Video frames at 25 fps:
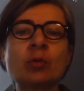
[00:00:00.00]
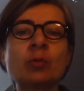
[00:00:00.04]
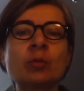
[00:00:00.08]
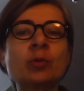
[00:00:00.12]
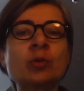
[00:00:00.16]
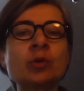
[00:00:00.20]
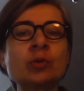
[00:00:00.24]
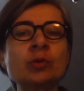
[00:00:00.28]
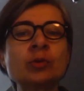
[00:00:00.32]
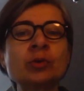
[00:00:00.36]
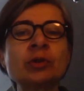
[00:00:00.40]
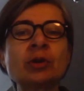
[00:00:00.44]

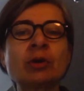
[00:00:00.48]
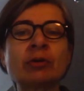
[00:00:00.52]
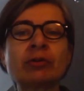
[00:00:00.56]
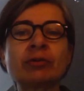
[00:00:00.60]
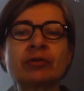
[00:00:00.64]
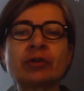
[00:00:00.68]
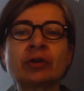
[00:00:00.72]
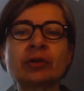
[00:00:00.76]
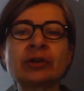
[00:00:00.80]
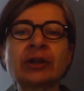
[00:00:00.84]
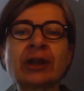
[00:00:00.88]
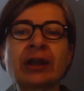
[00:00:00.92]
Beaucoup
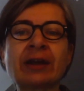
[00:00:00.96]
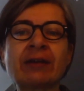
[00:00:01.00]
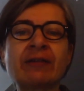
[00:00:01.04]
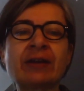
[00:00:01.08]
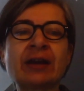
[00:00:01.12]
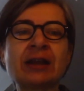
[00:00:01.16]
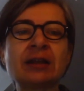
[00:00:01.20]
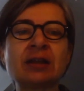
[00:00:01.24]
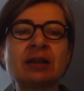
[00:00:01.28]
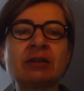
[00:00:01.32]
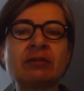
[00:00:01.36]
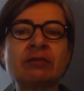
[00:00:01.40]
d'enfants
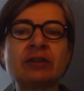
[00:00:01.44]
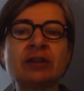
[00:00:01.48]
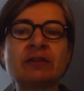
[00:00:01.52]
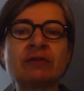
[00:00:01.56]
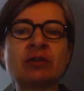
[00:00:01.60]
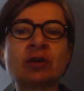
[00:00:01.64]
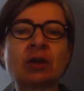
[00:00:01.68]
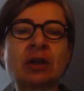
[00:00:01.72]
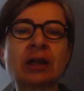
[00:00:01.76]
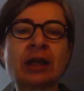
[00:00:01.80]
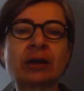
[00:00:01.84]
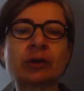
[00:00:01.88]
travaillent et
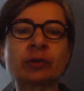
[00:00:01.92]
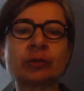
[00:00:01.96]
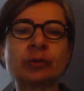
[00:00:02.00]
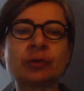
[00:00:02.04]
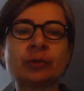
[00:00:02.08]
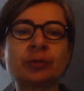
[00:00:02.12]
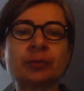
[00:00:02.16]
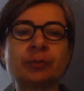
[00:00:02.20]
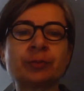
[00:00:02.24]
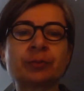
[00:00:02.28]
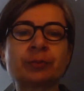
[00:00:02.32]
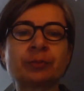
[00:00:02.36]
vivent dans la
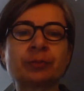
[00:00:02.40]
rue.